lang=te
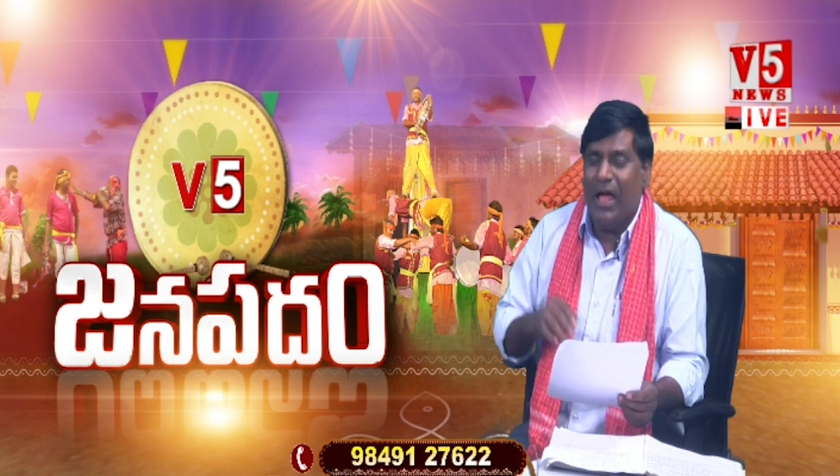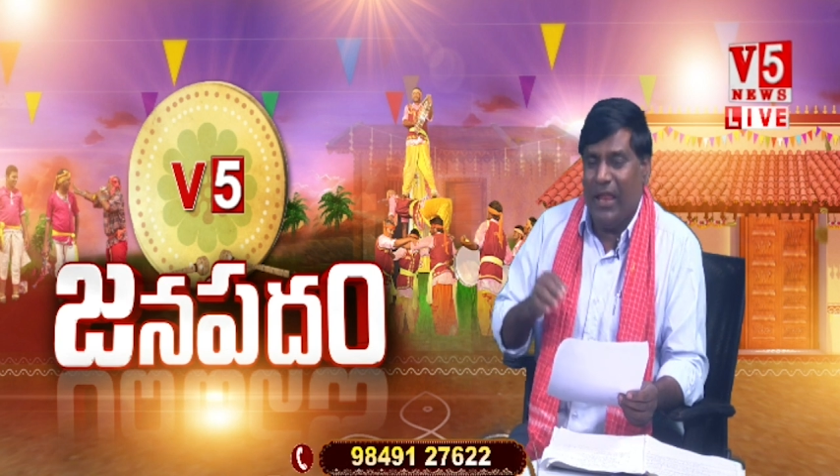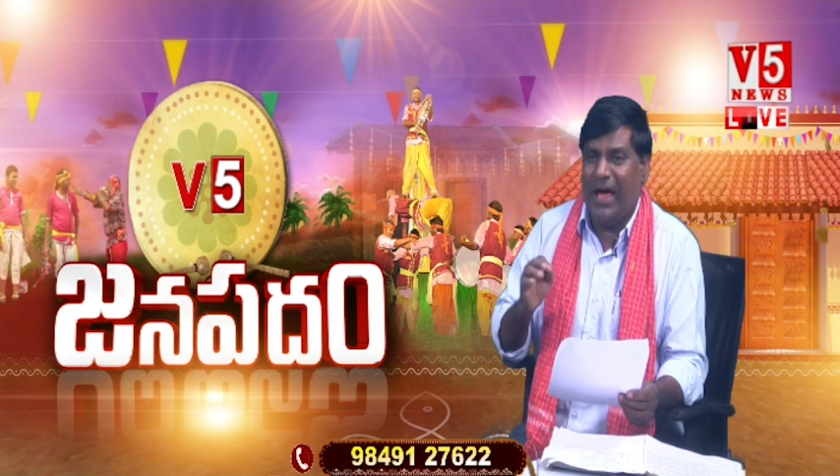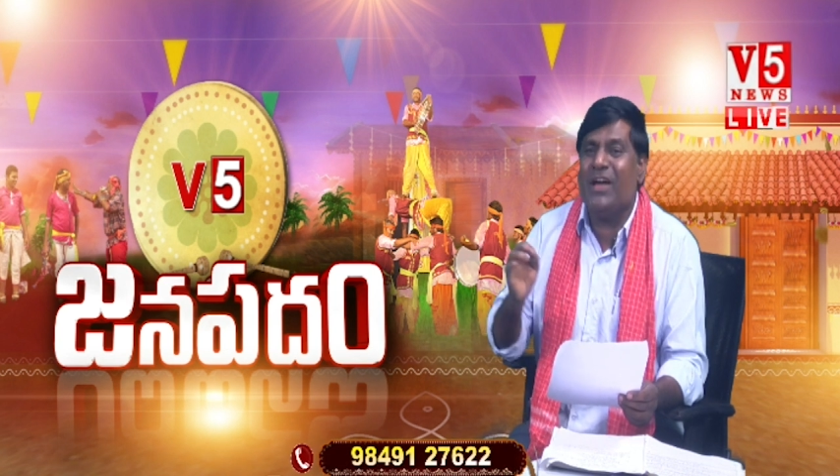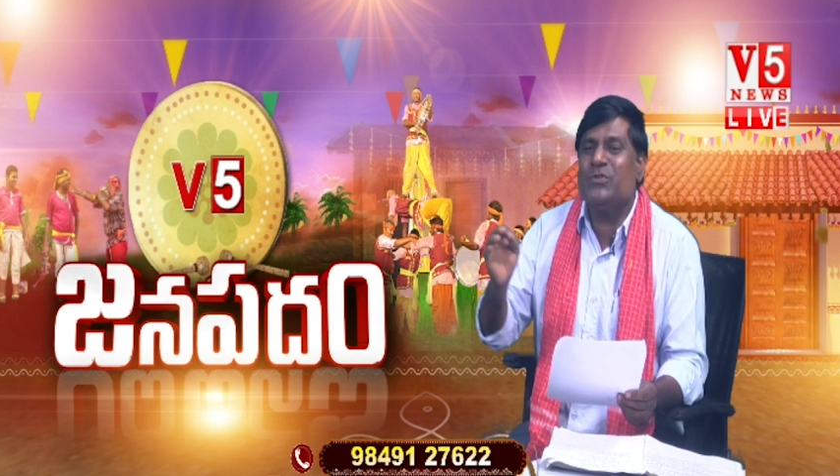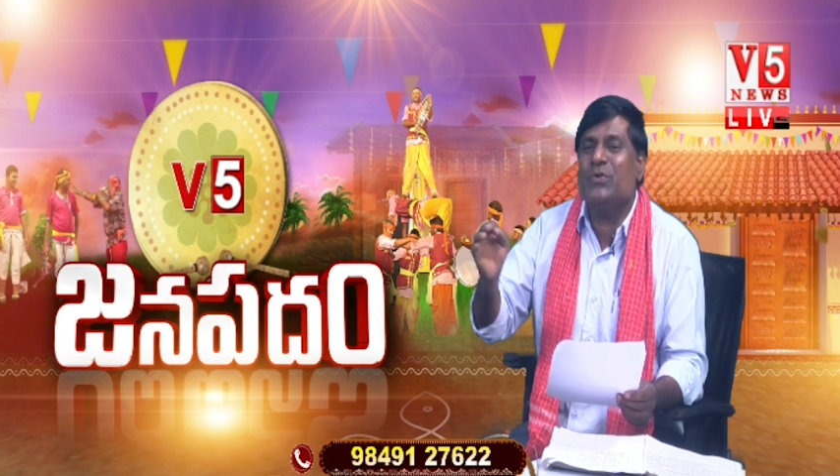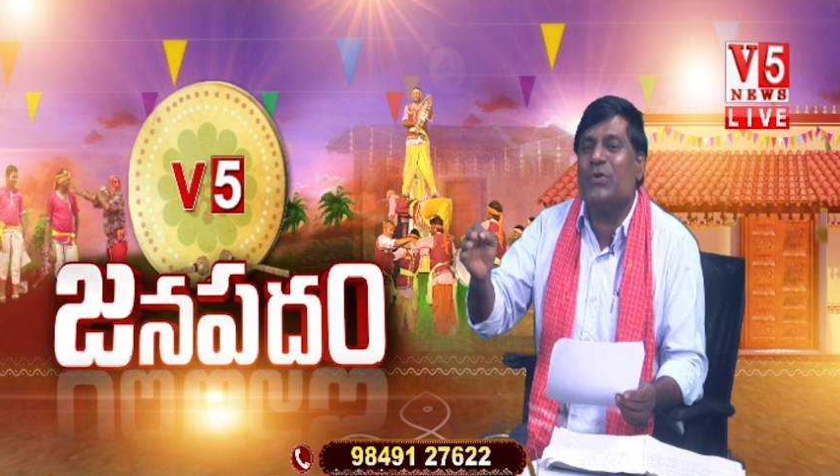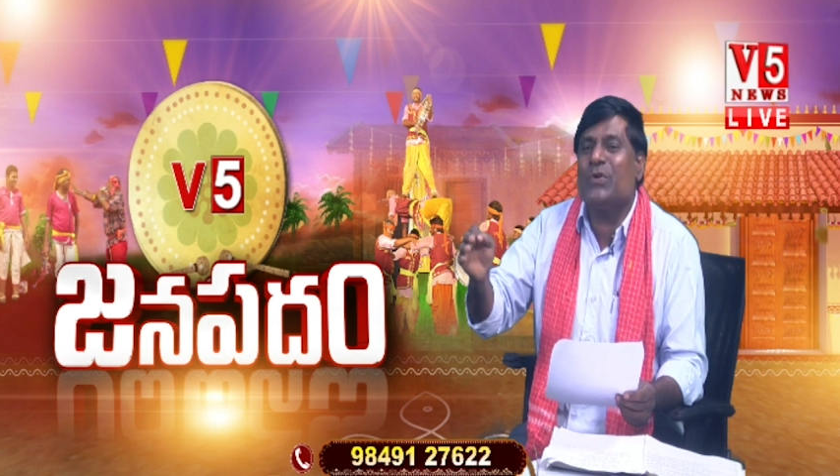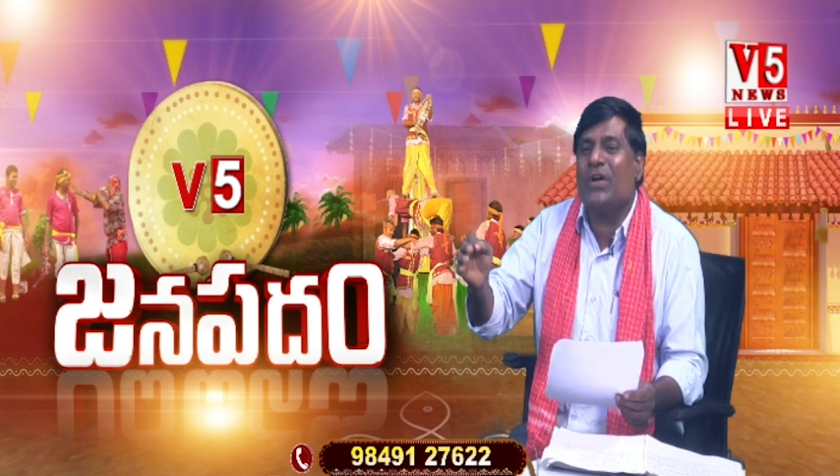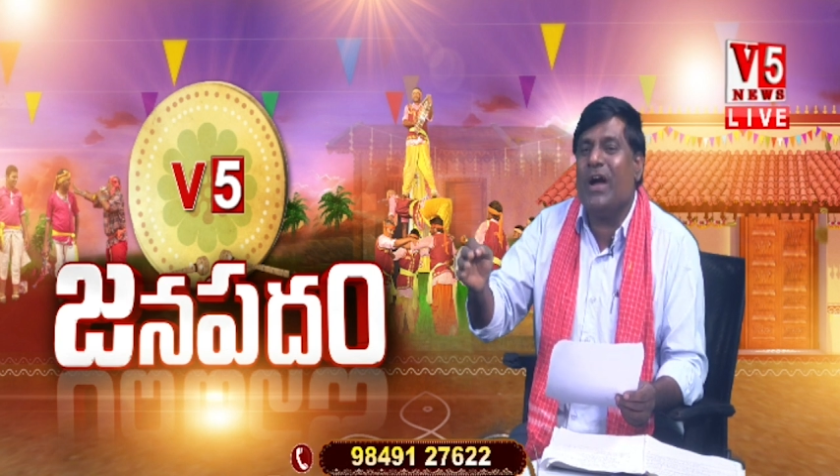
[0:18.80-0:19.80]
నా
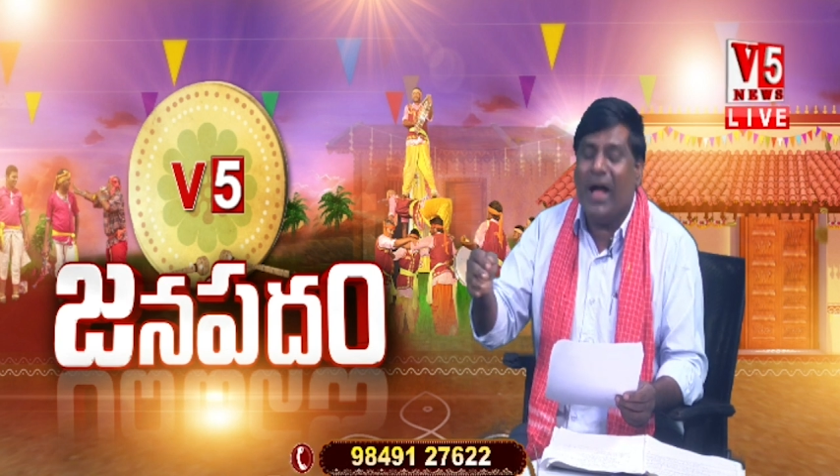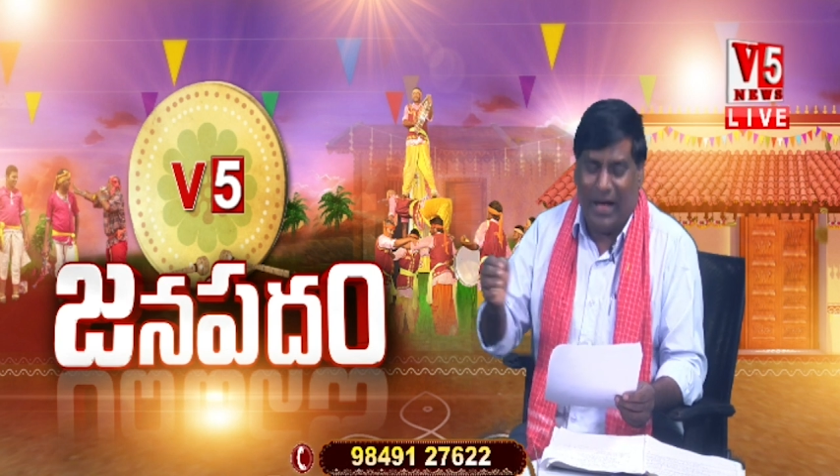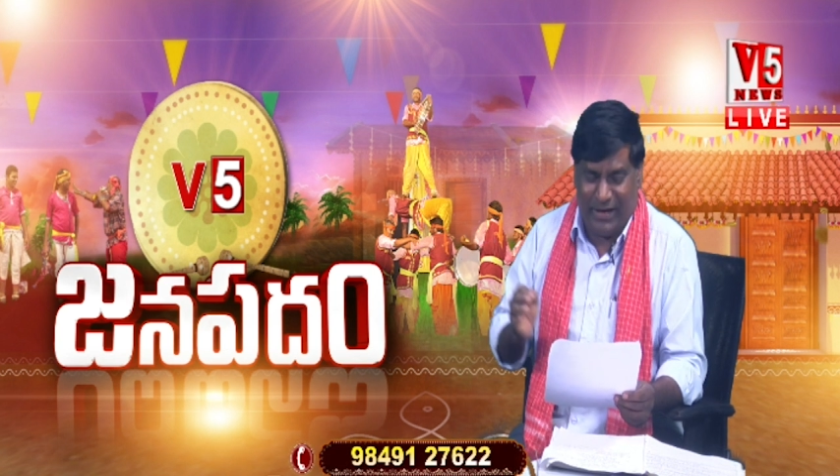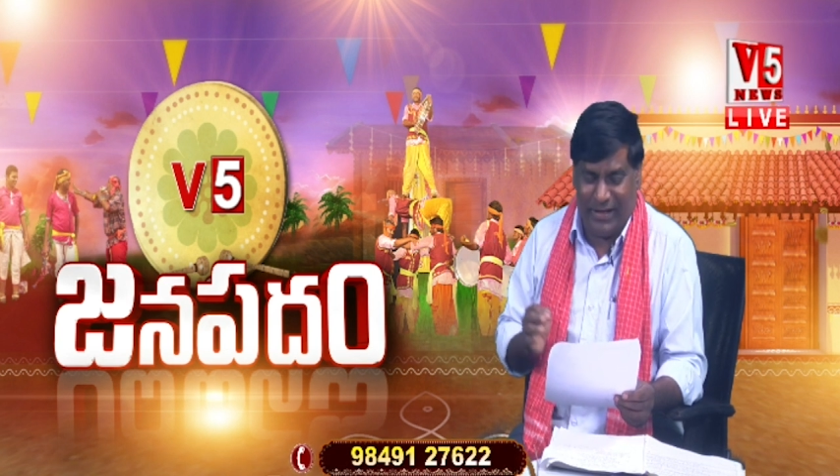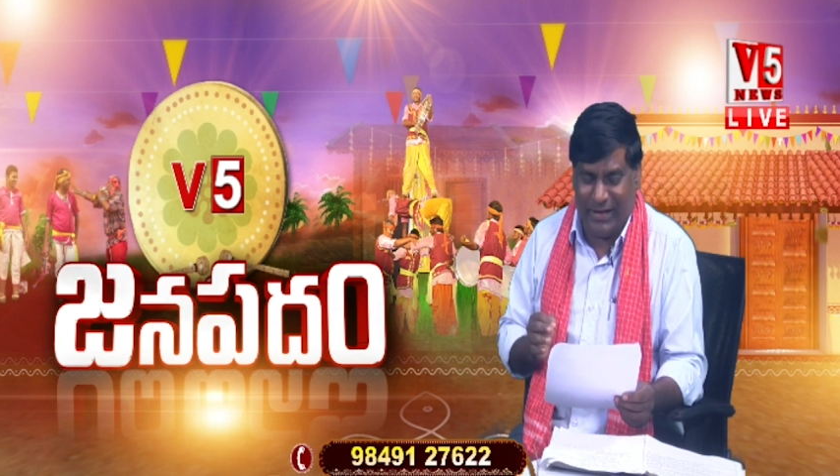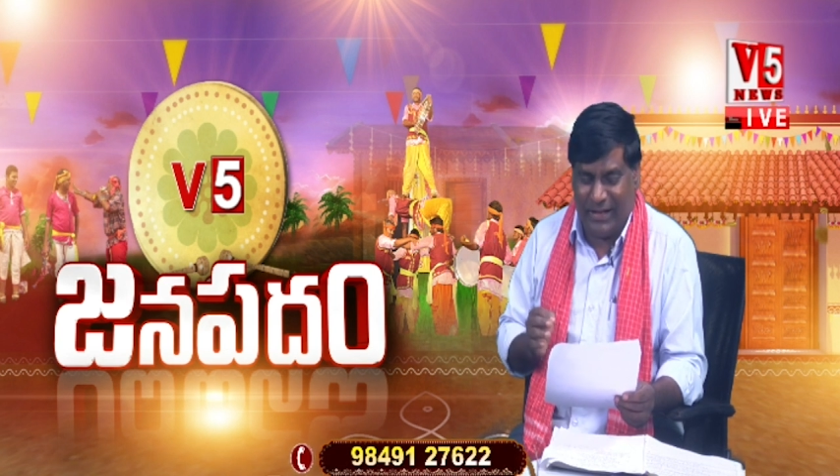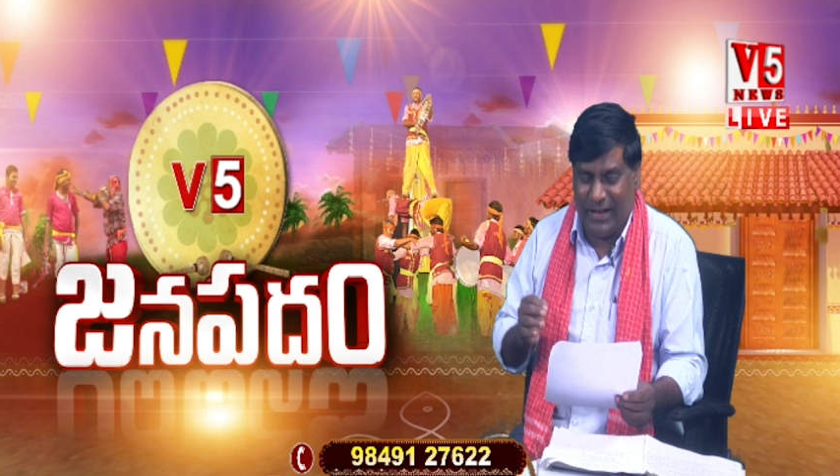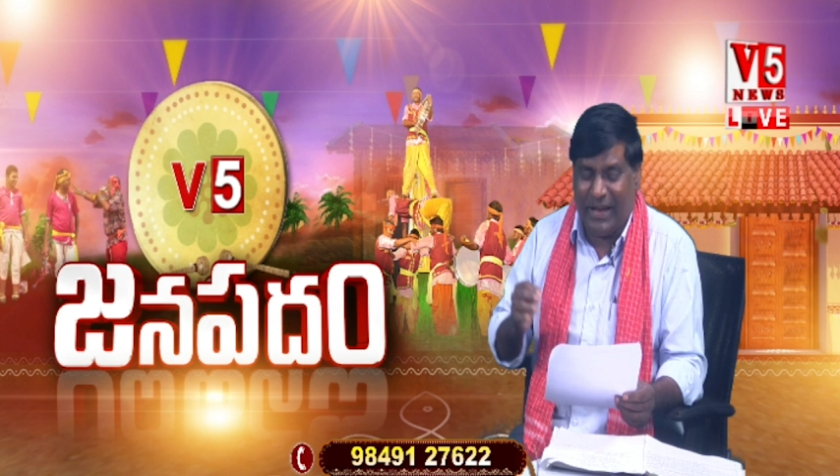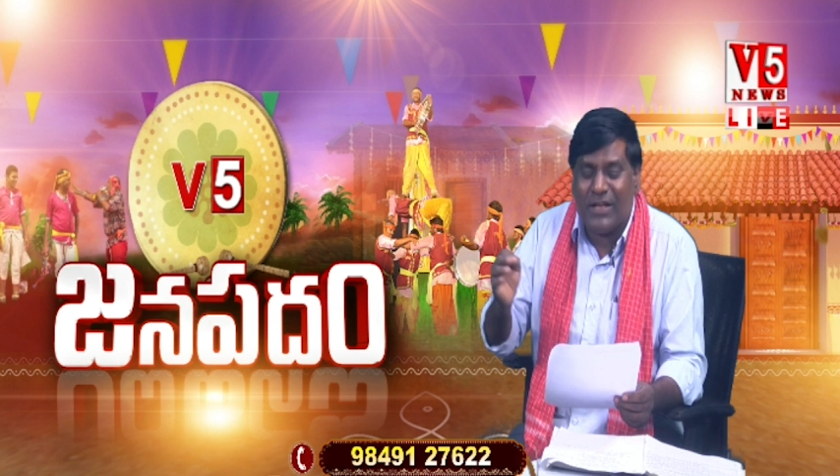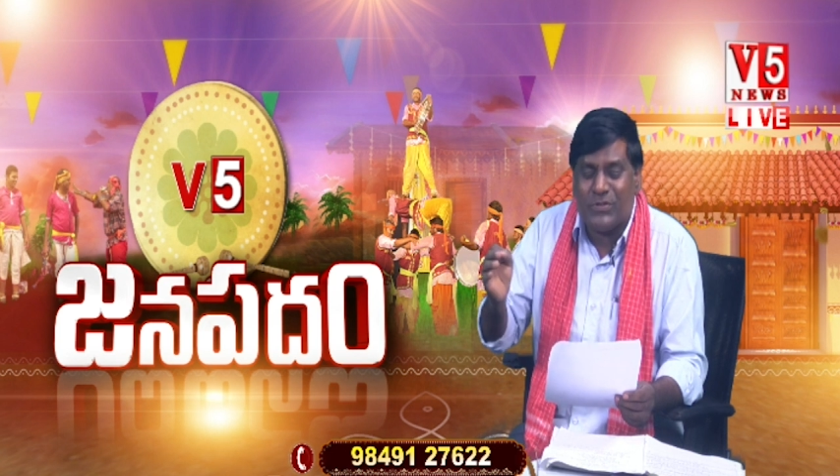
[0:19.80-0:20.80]
జీవిగా అడరెర
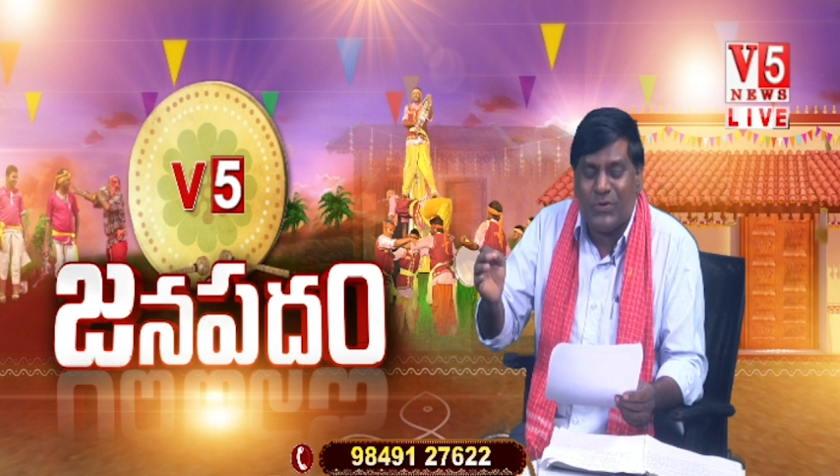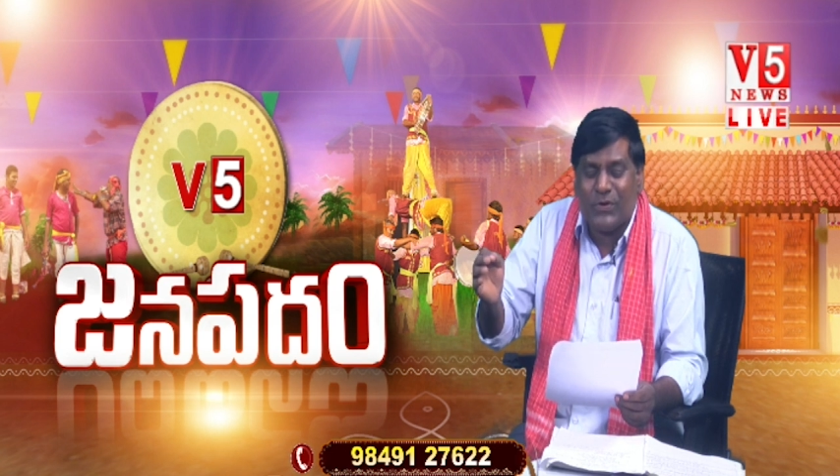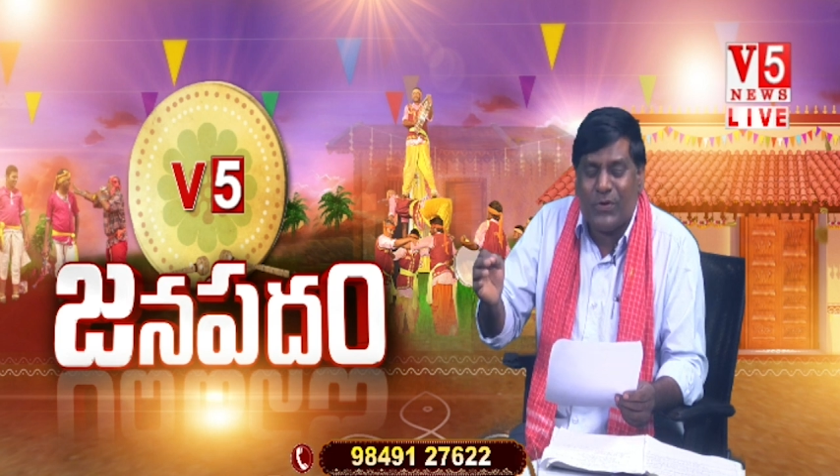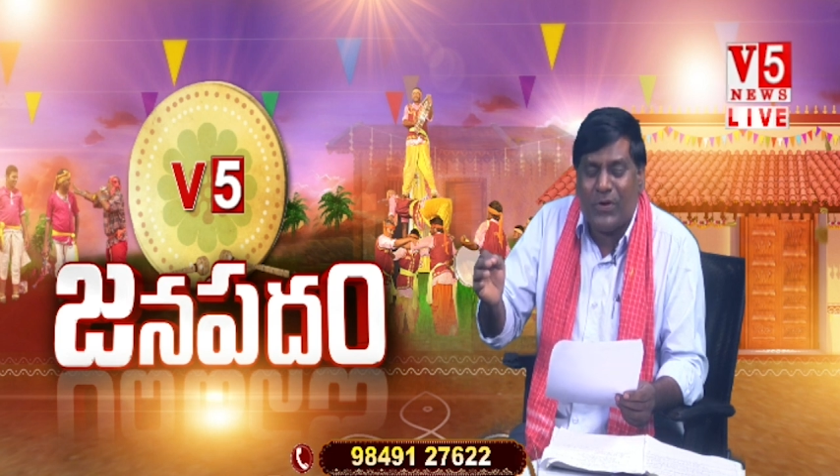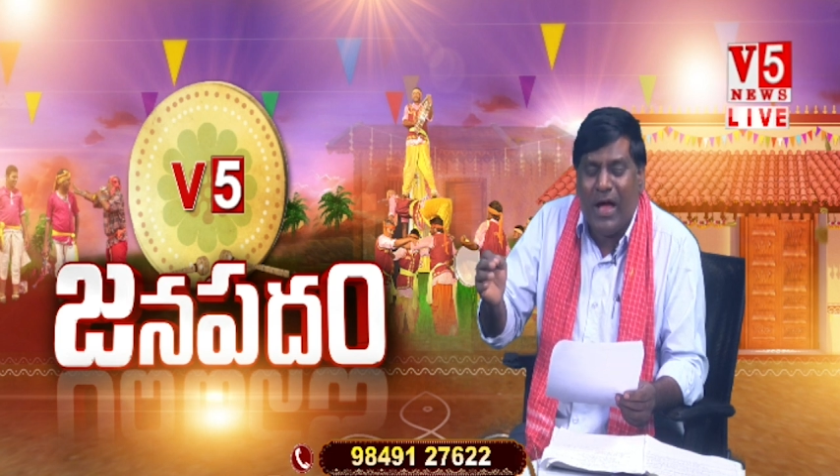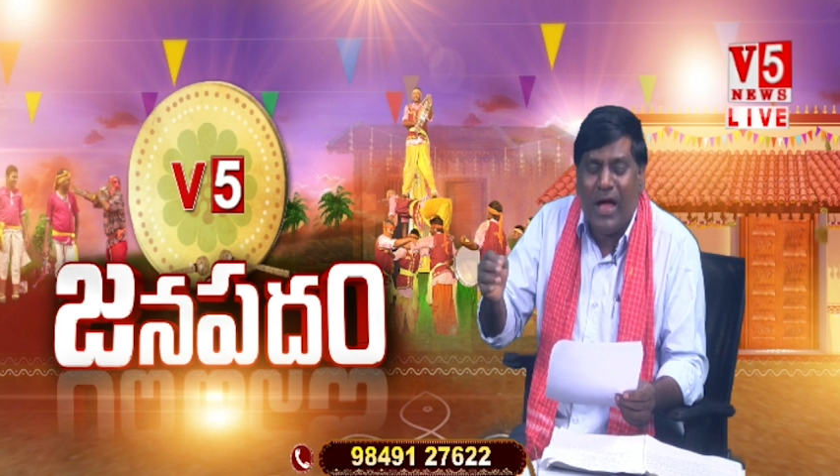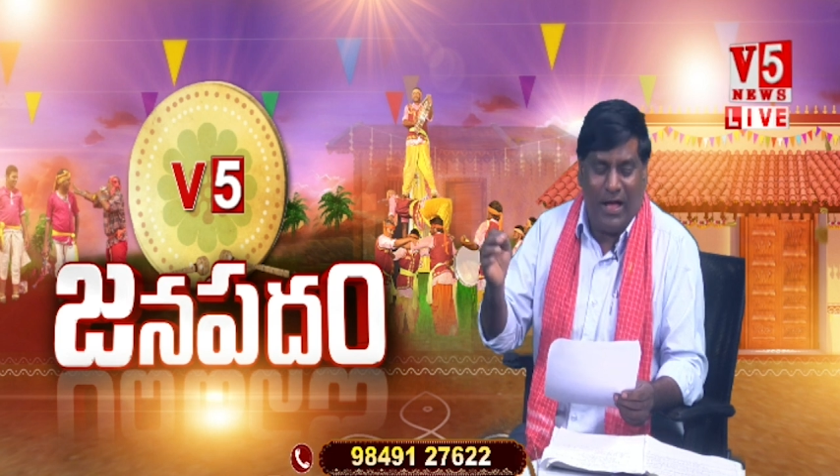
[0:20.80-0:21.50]
నా జీవిగా